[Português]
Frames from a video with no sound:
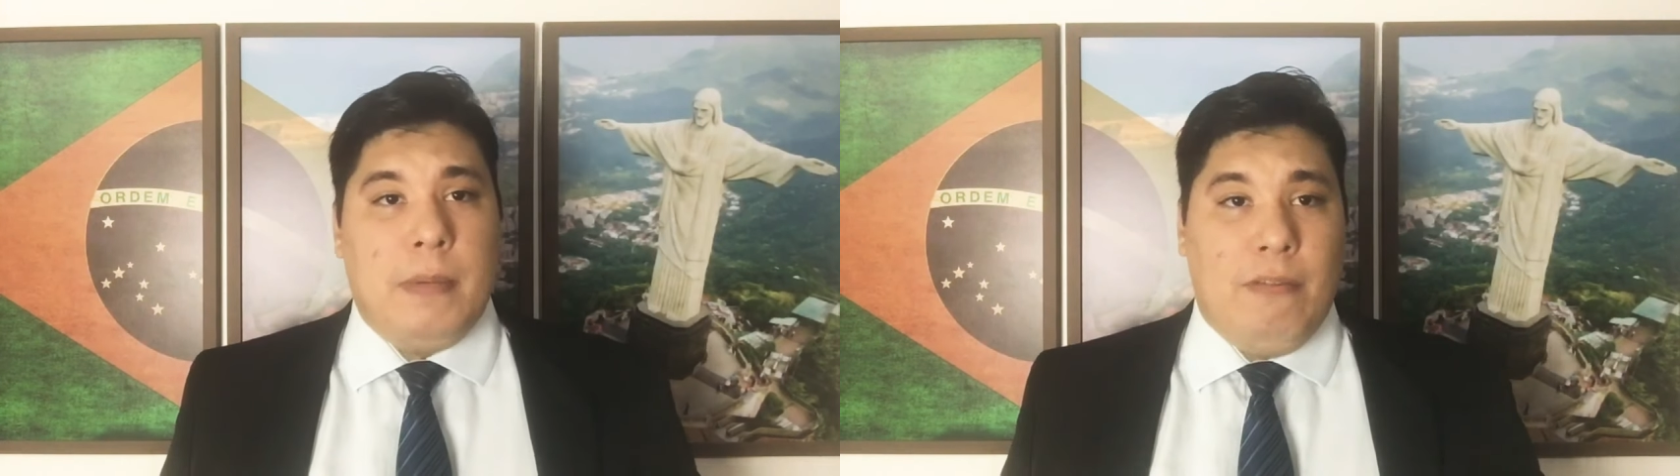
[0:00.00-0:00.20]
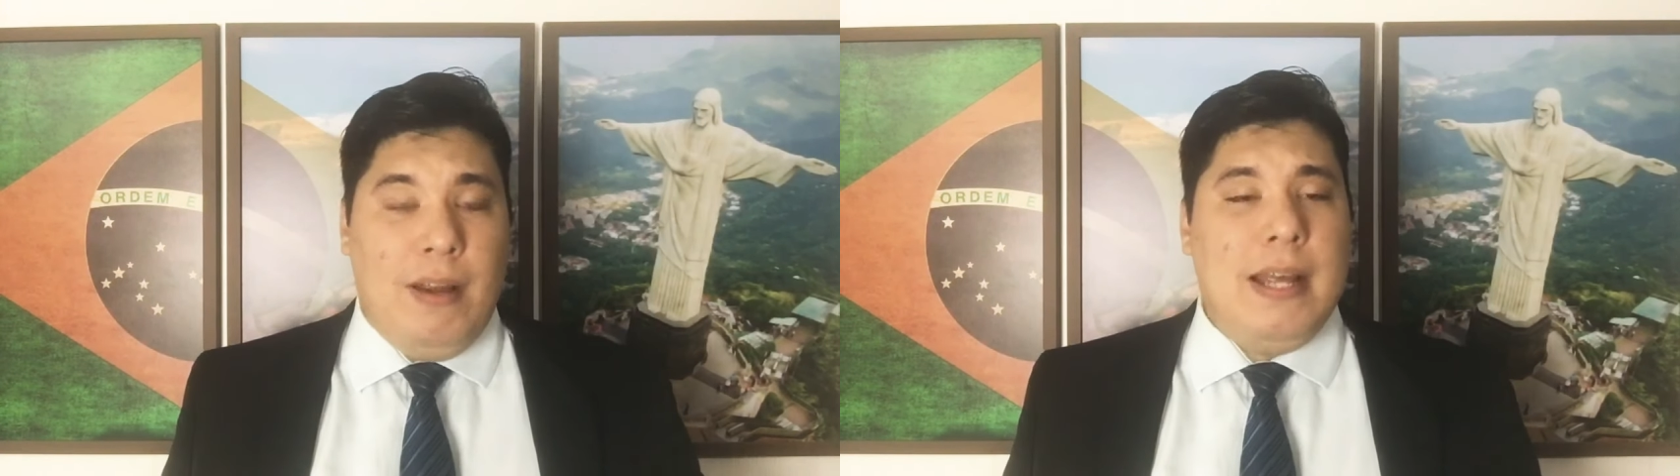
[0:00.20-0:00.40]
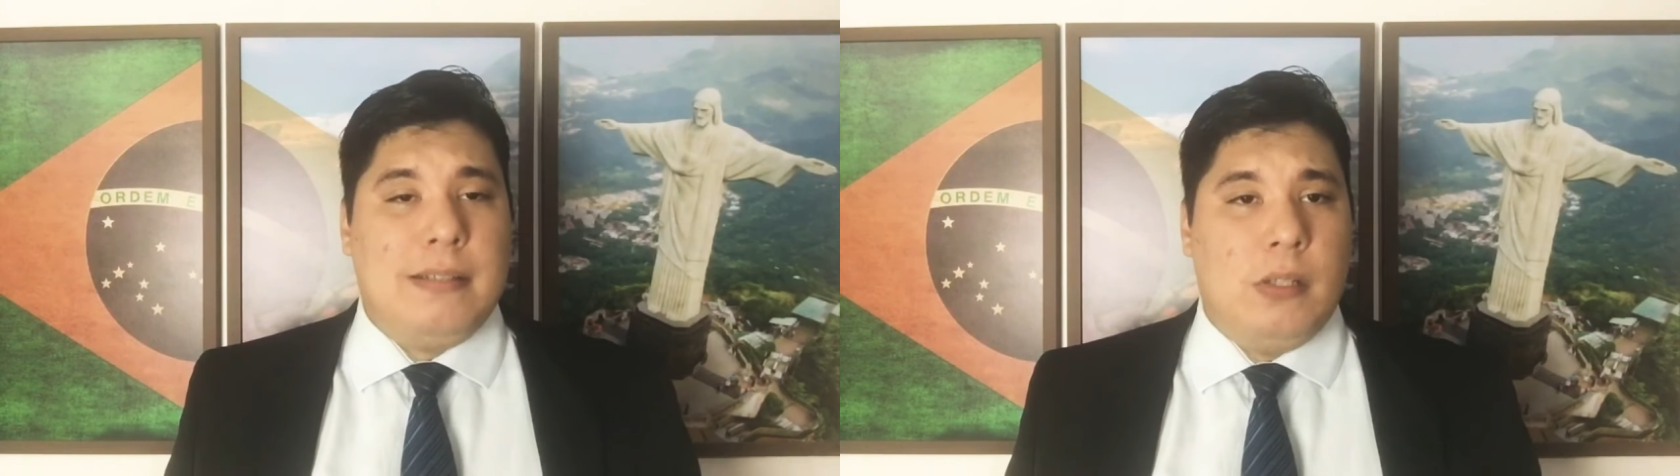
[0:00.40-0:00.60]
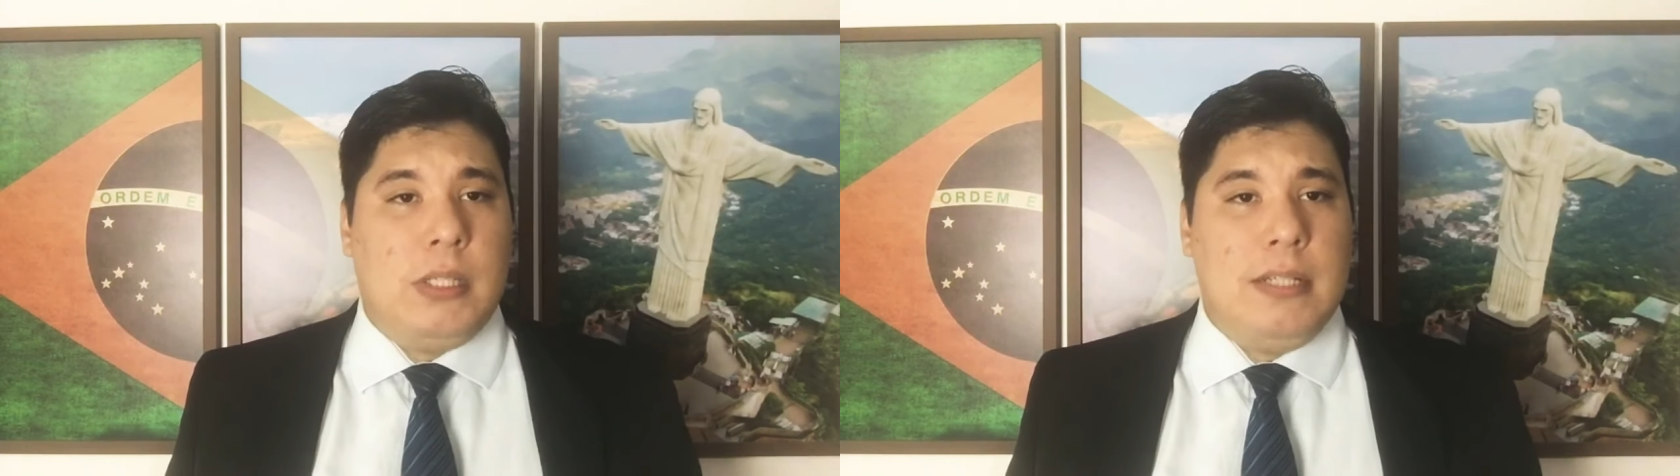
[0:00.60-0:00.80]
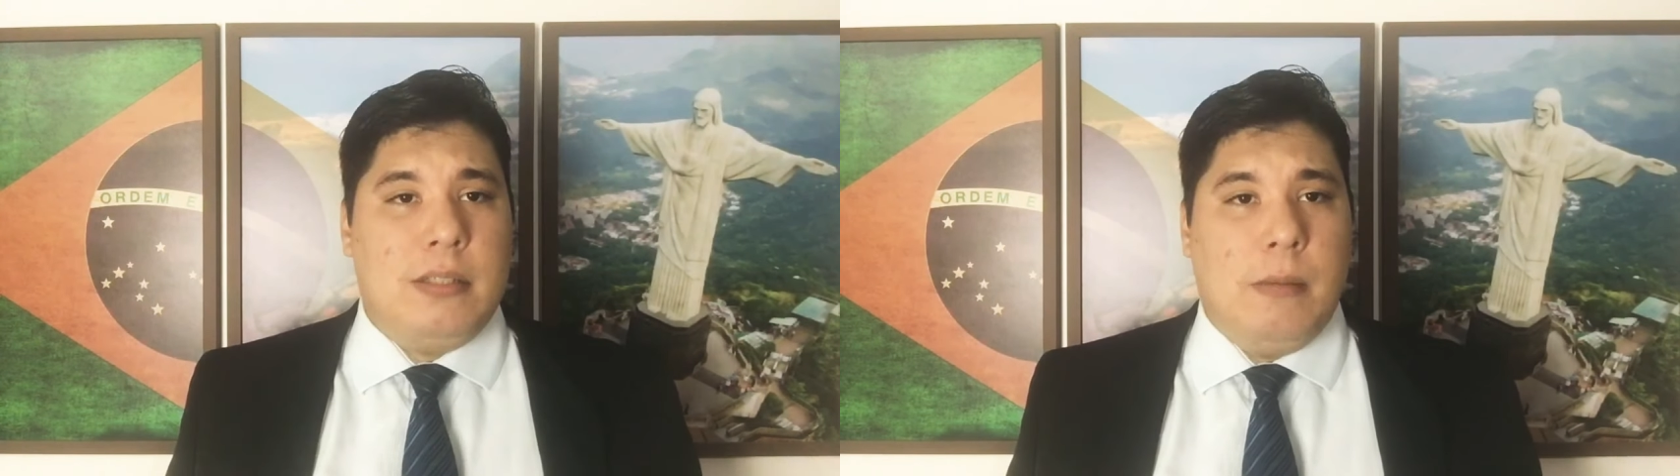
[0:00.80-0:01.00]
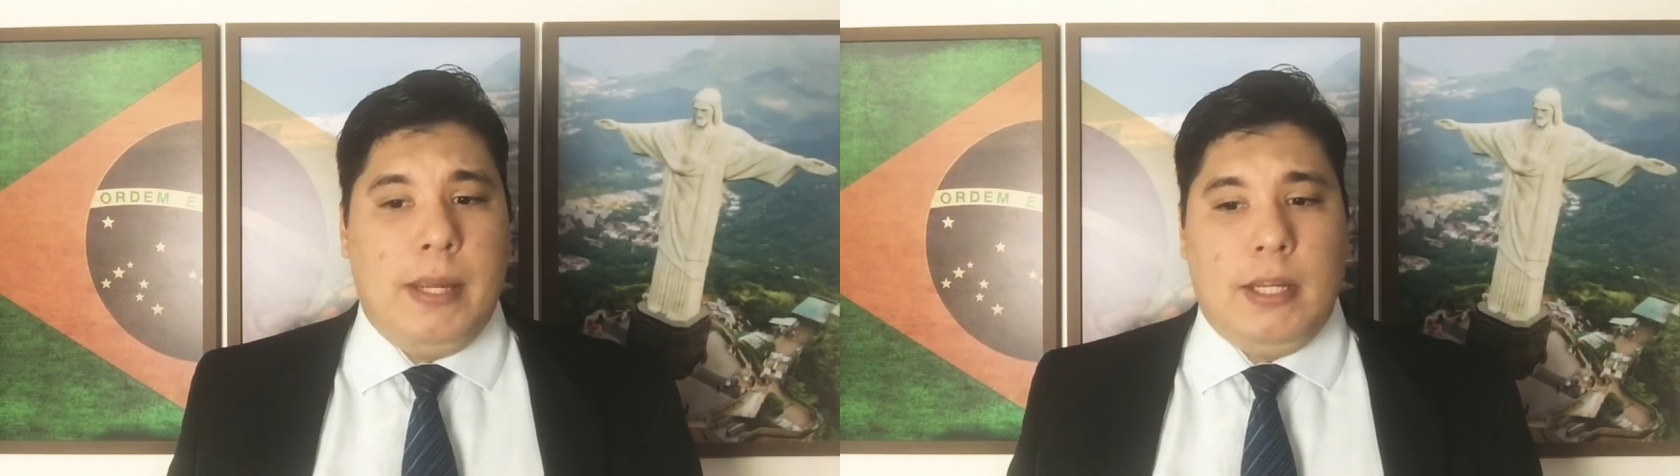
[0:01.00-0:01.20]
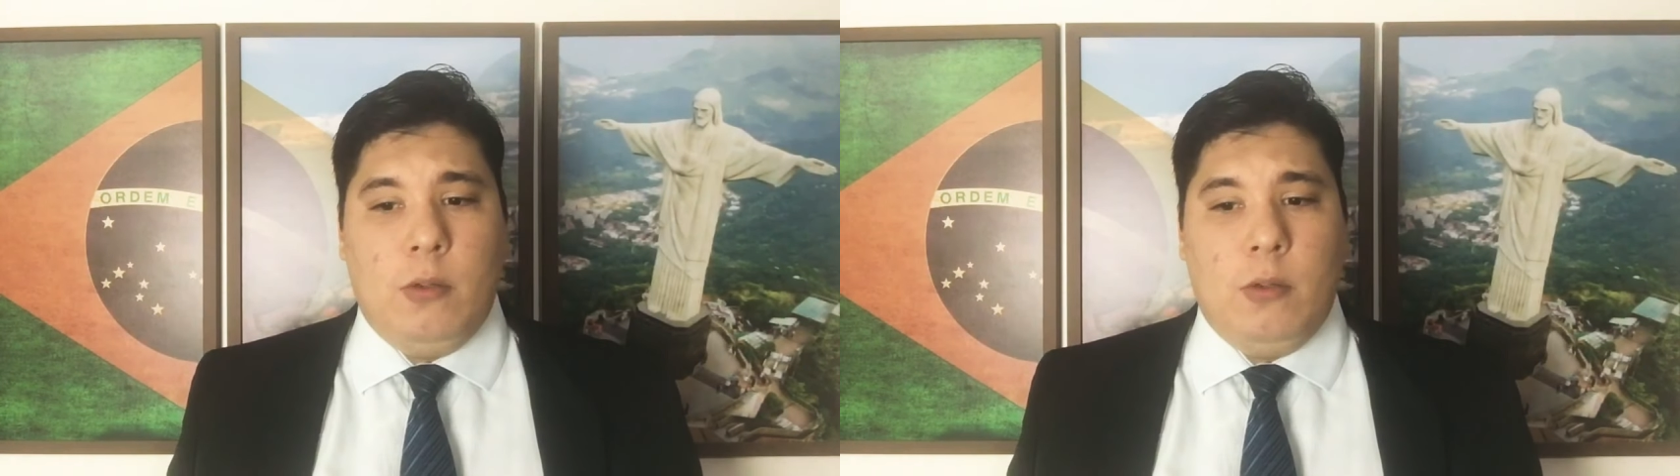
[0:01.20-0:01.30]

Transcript: porque vale ressaltar isso também,